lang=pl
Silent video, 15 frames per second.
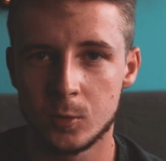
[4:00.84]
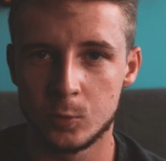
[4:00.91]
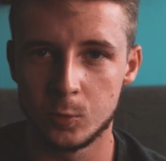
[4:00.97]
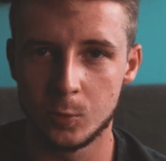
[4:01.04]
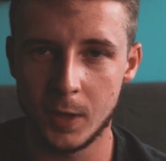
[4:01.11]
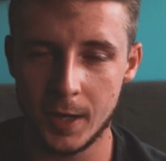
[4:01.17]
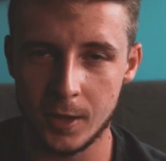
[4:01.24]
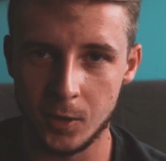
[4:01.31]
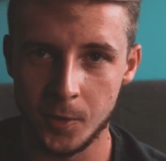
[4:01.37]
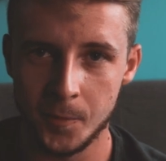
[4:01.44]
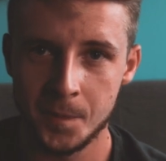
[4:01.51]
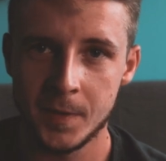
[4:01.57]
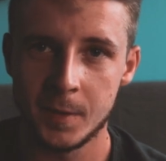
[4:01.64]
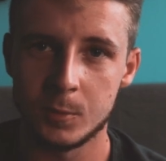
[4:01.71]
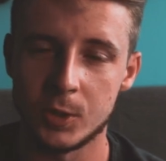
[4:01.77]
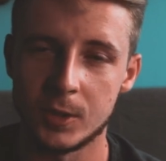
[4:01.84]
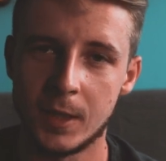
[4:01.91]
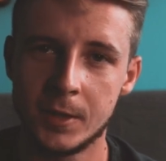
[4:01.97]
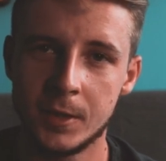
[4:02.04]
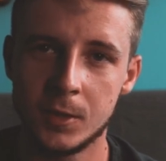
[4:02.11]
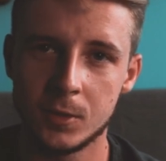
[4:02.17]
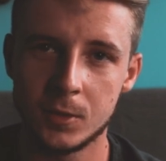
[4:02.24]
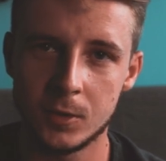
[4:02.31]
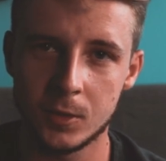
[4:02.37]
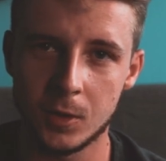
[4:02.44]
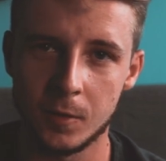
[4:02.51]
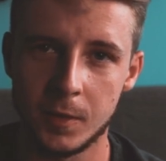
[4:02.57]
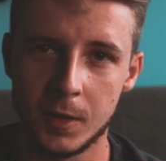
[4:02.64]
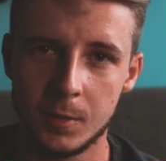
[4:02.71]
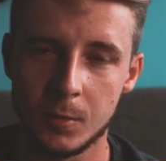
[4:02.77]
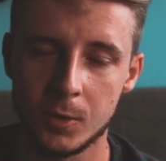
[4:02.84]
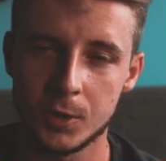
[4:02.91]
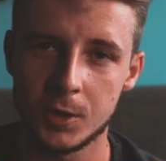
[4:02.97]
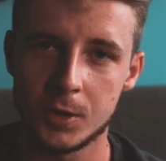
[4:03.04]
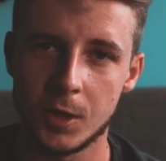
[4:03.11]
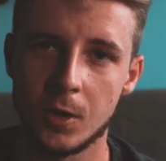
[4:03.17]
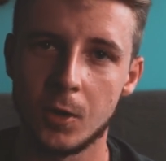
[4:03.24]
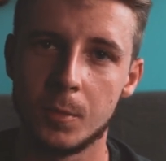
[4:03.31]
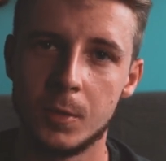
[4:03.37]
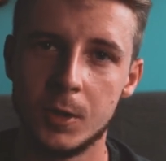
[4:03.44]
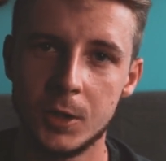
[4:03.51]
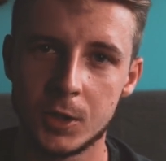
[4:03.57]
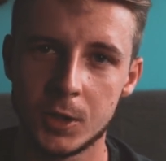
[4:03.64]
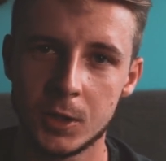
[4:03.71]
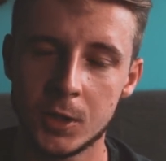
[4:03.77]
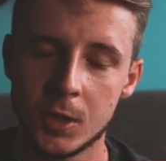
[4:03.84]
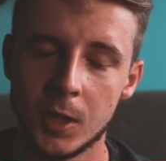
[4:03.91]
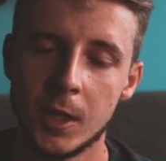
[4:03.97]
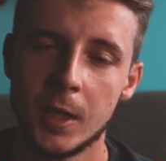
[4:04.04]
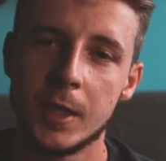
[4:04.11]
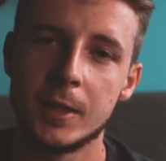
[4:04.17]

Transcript: którego przy danej ogniskowej możecie obliczyć